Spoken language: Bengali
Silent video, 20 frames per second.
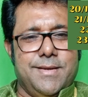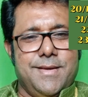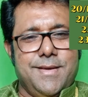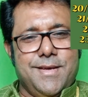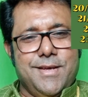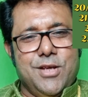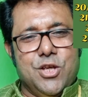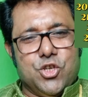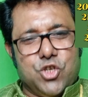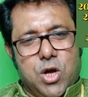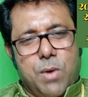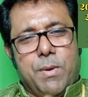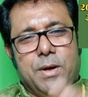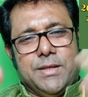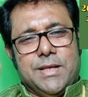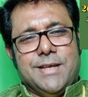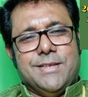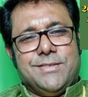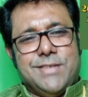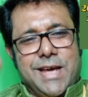বিভিন্ন
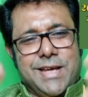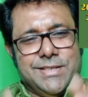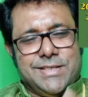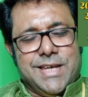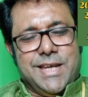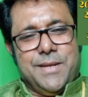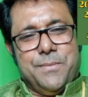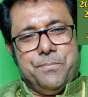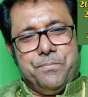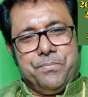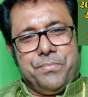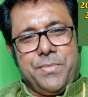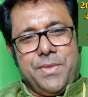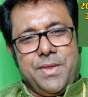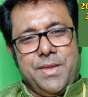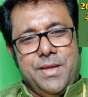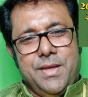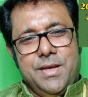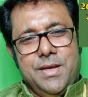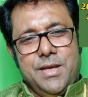সমস্যা নিয়ে রয়েছেন
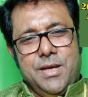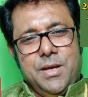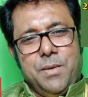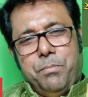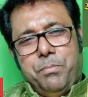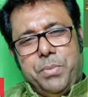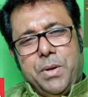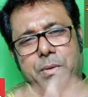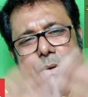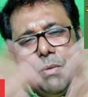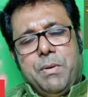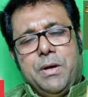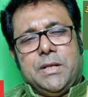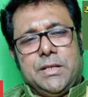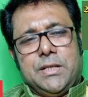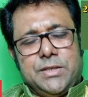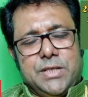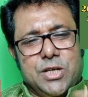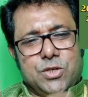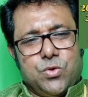সমাধান
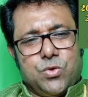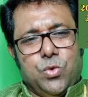চাইছেন